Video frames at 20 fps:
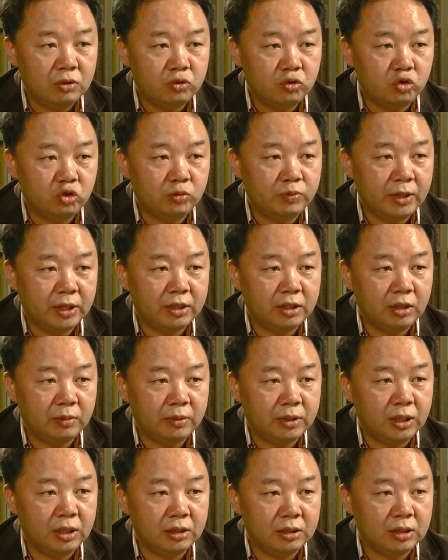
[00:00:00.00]
수백
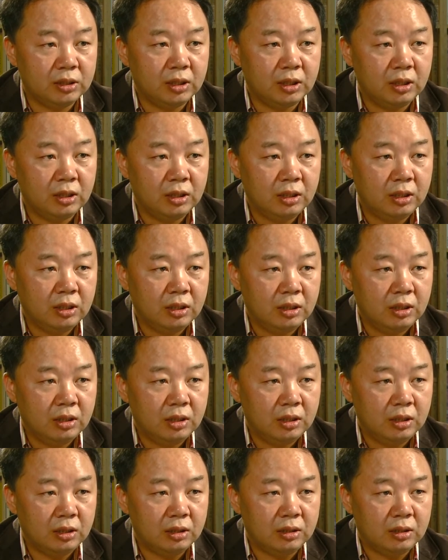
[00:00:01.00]
겹이나 이제
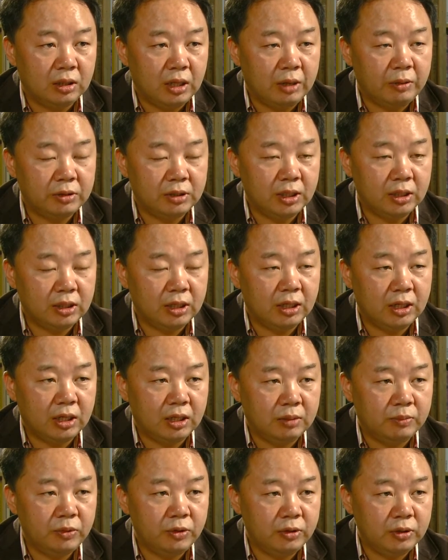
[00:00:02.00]
그
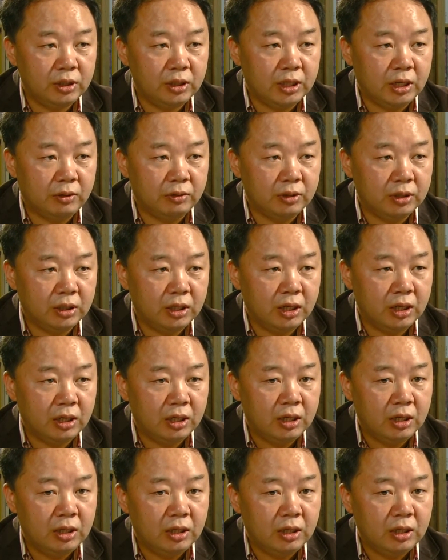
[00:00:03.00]
에워쌌다라는 표현이 나오는데